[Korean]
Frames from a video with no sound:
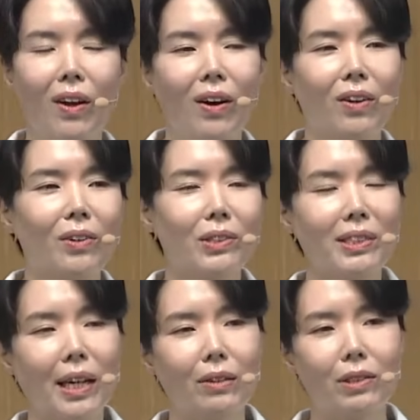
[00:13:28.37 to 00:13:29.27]

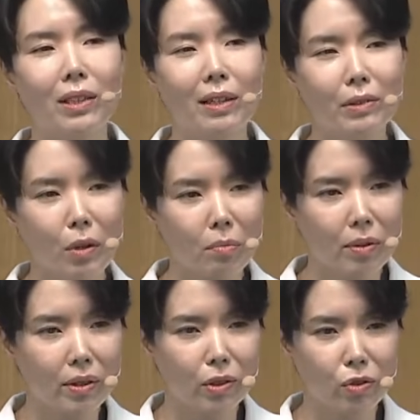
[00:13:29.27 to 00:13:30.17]
그것은 예루살렘
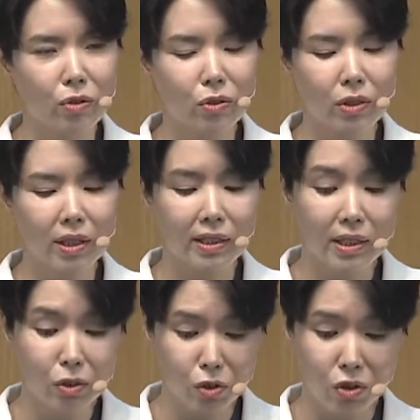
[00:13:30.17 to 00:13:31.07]
성벽이 중수되는
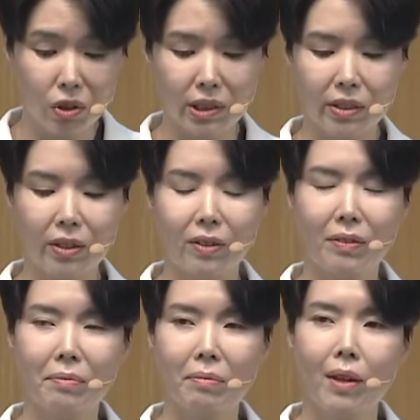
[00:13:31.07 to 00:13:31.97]
이 증거는요,
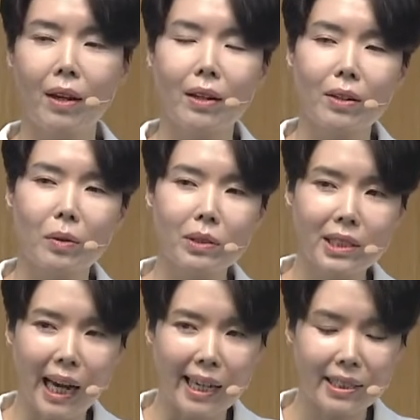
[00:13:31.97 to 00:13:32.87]
곧
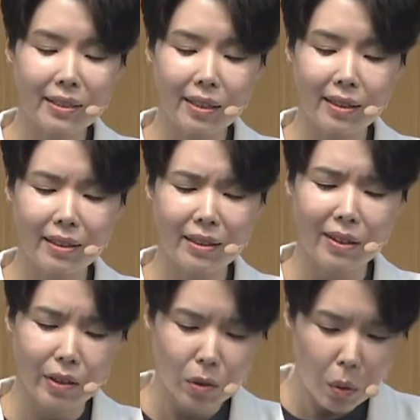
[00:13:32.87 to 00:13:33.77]
자신의
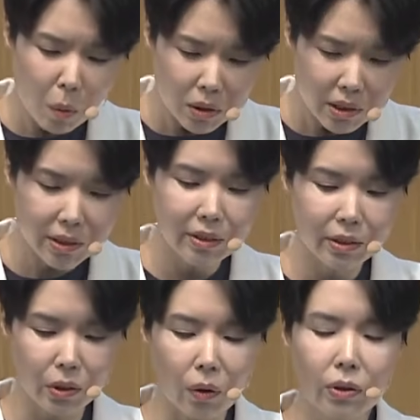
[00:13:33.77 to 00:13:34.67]

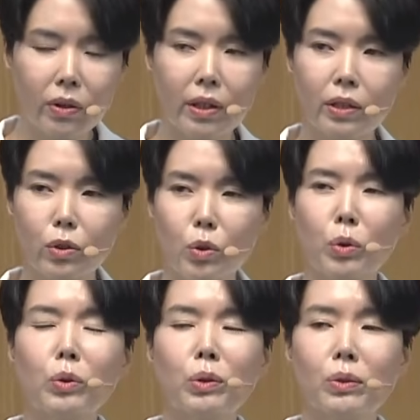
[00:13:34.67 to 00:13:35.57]
통치 영역의
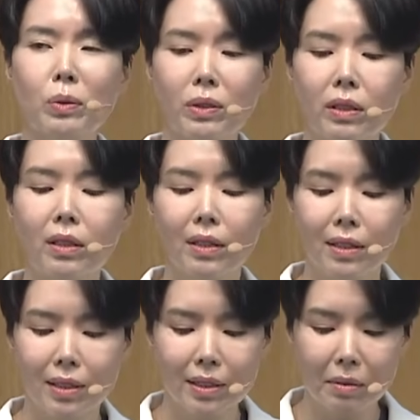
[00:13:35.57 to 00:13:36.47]
축소를
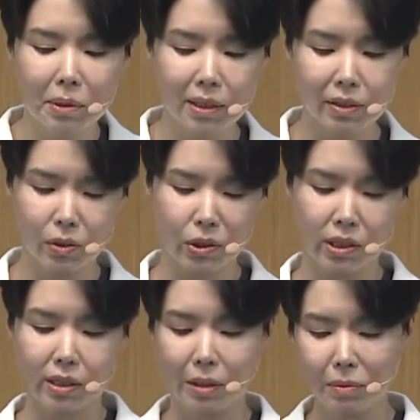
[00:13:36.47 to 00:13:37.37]
의미하는
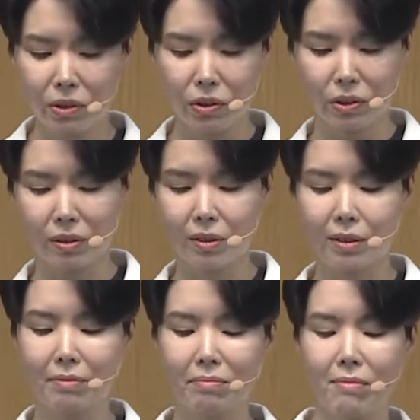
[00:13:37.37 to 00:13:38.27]
것이기
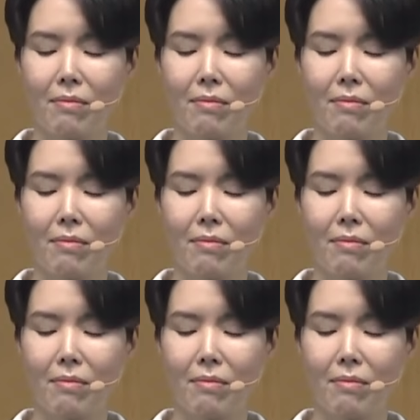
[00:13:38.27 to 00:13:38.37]
때문이었어요.